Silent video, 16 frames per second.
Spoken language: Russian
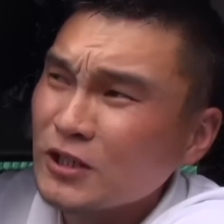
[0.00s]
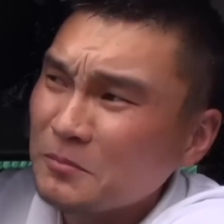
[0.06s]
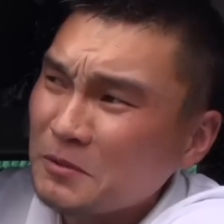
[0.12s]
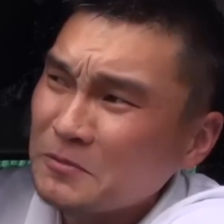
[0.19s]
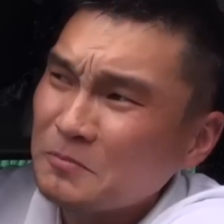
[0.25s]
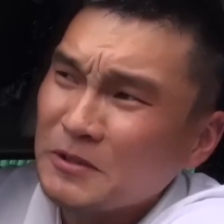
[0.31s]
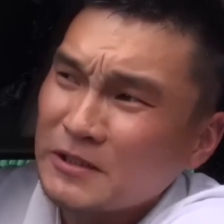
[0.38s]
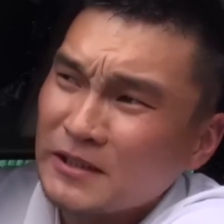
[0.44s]
дагы
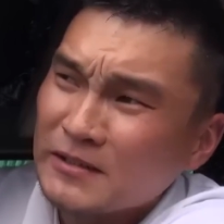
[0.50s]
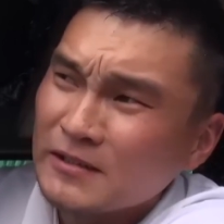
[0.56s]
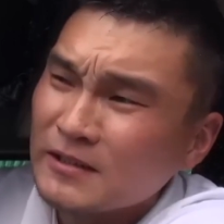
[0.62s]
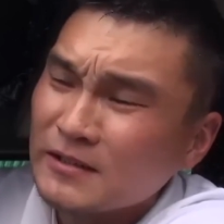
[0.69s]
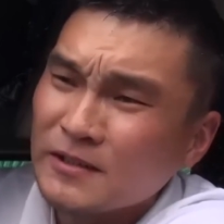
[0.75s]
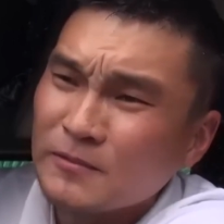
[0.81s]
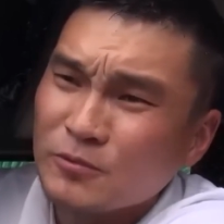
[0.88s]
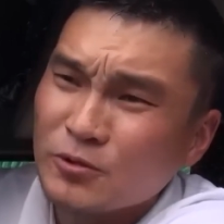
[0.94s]
бат баттан
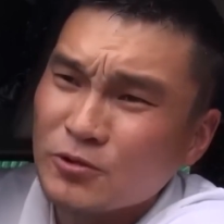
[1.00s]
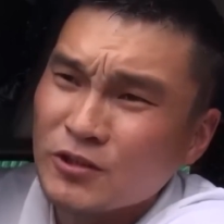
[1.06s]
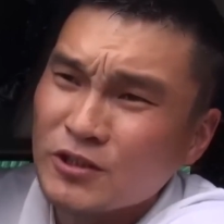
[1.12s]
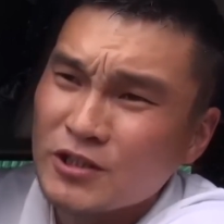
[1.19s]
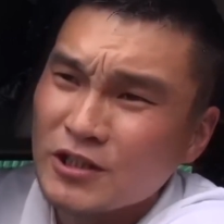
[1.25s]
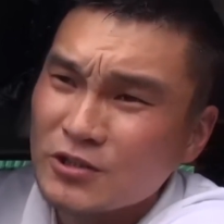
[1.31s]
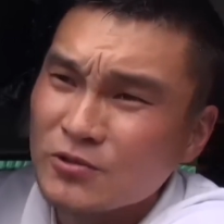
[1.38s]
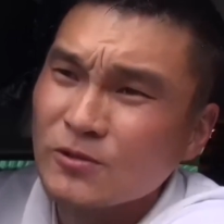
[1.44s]
тазалап турса
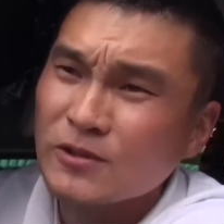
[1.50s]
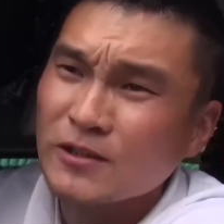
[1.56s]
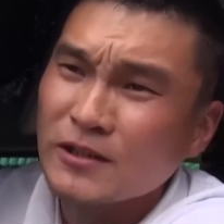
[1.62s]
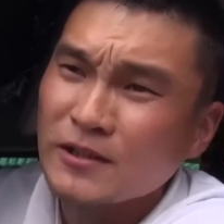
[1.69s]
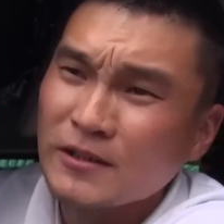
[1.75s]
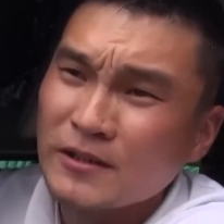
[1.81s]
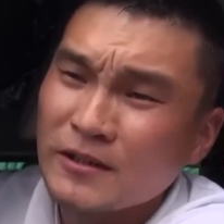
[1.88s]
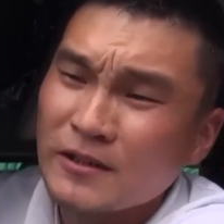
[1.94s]
жакшы нетилет